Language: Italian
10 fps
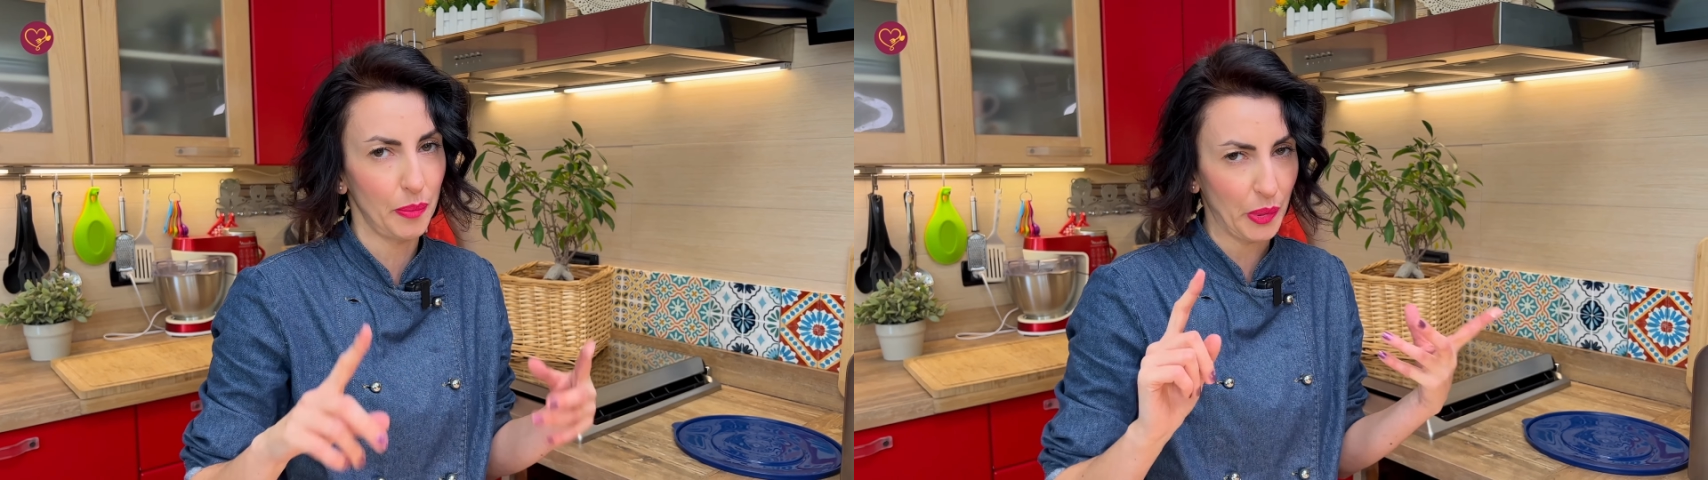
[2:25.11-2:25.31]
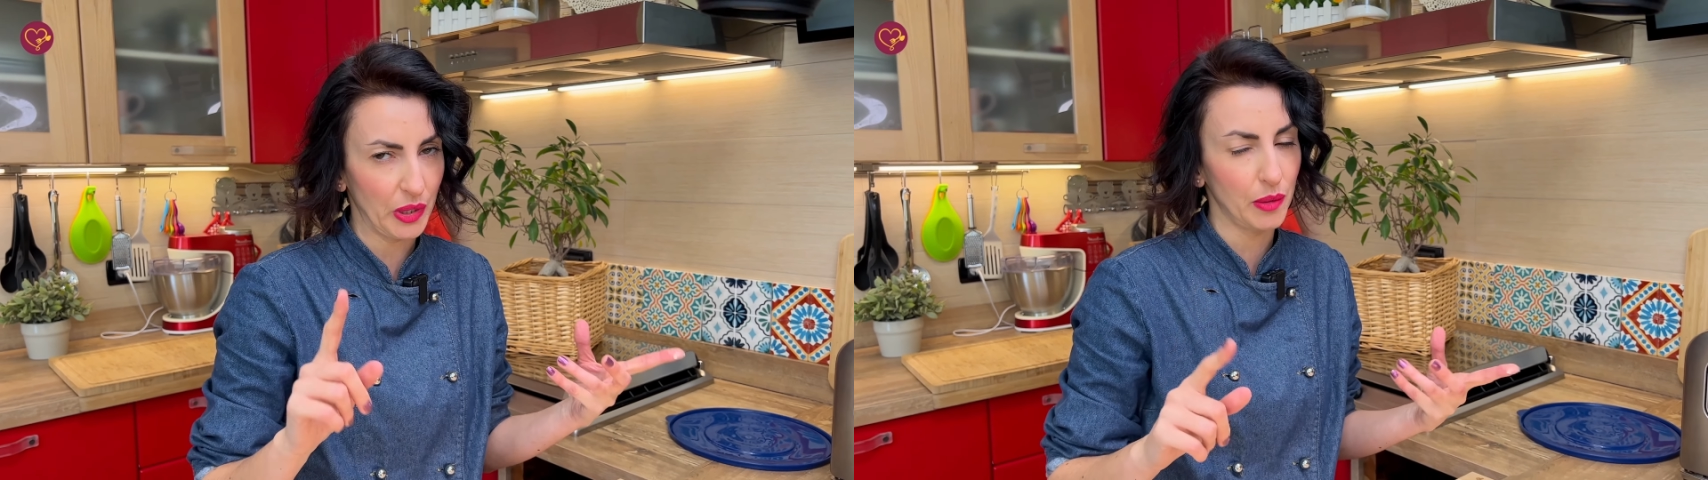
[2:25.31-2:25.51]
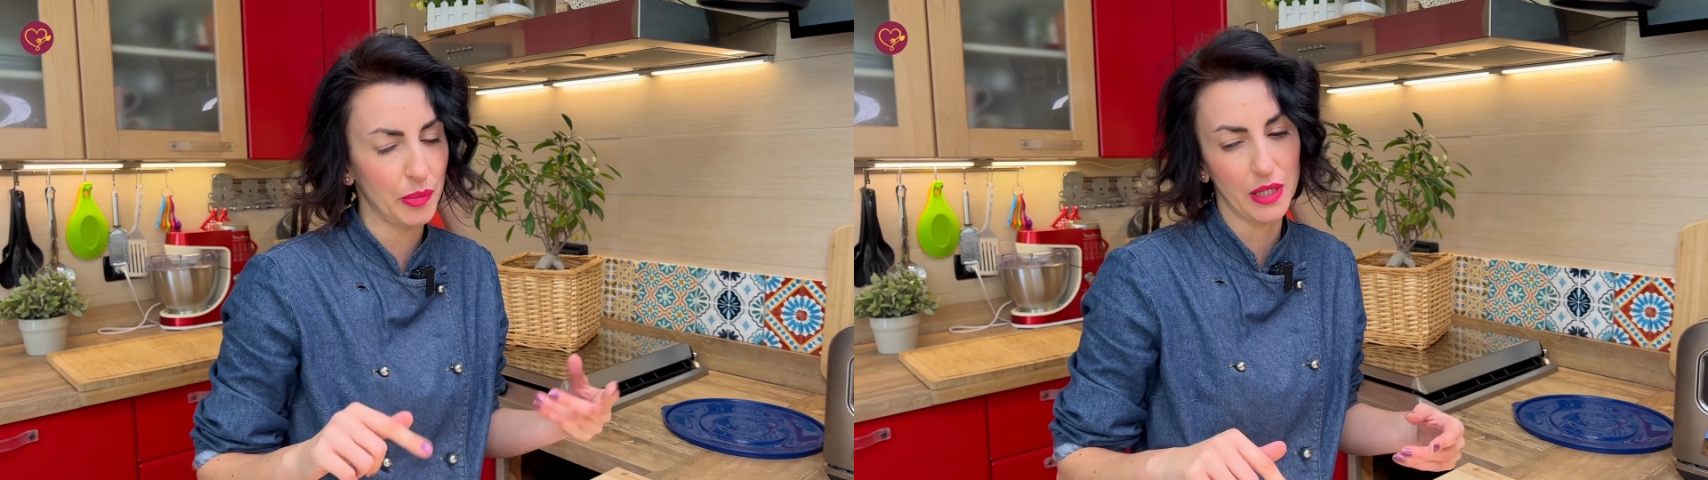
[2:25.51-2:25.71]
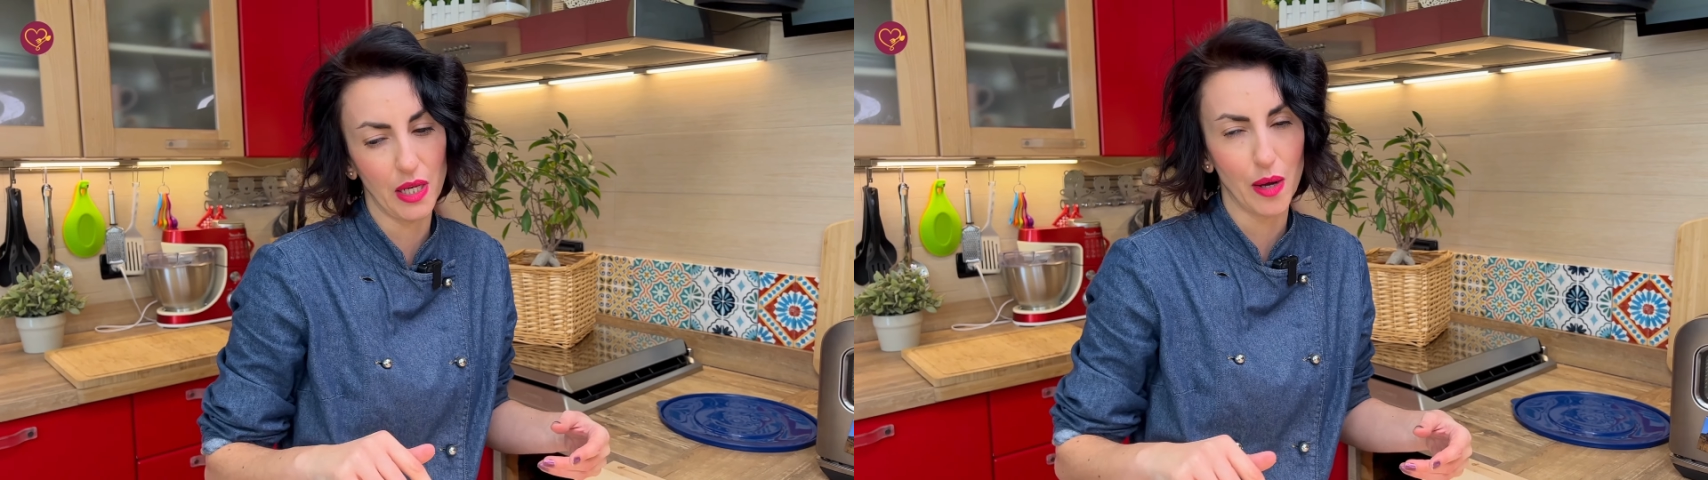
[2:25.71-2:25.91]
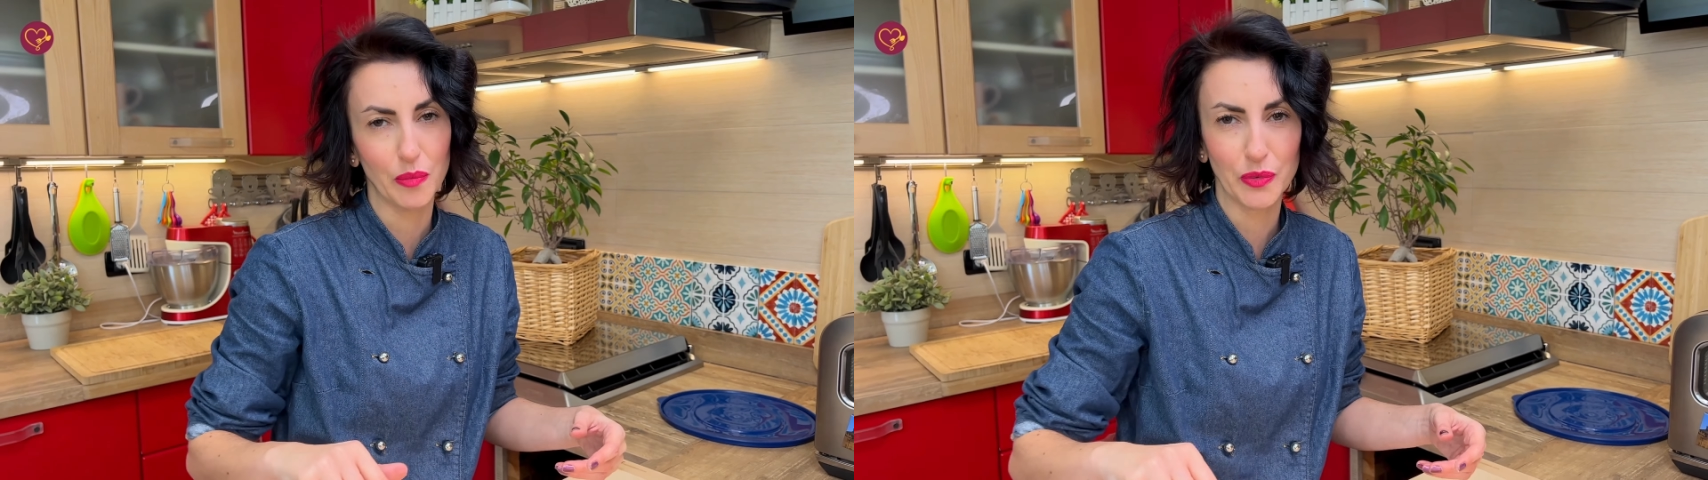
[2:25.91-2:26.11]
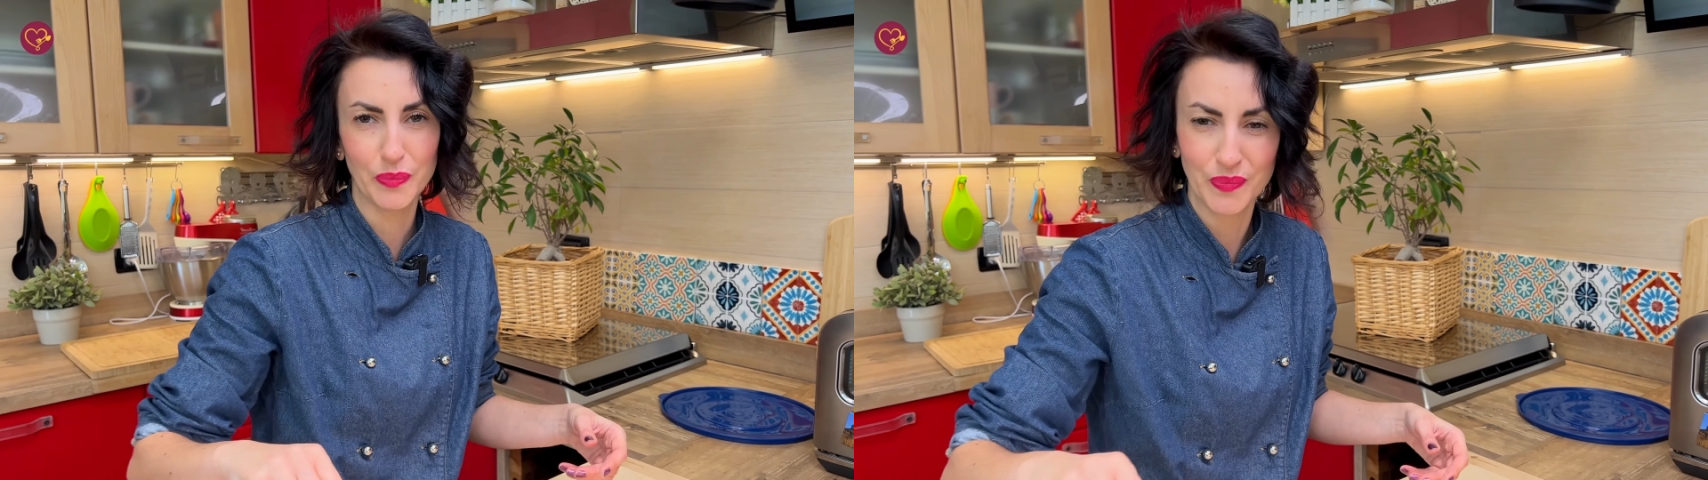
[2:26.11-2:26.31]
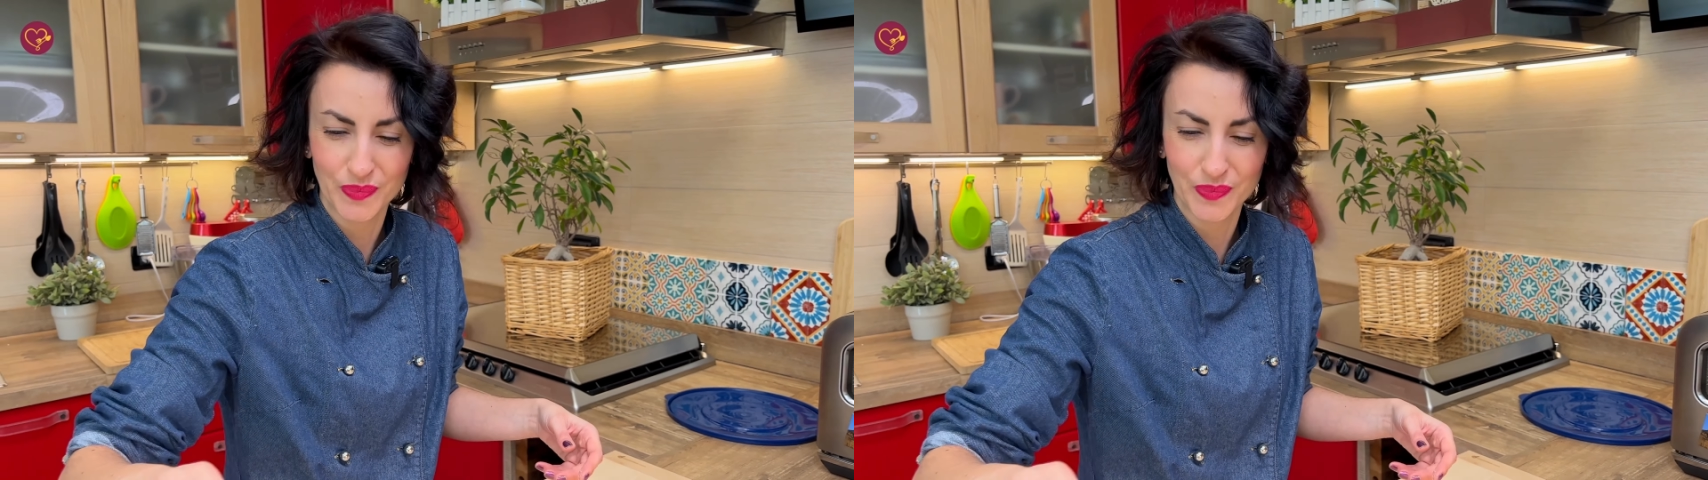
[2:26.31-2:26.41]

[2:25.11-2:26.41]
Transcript: poi ne parliamo.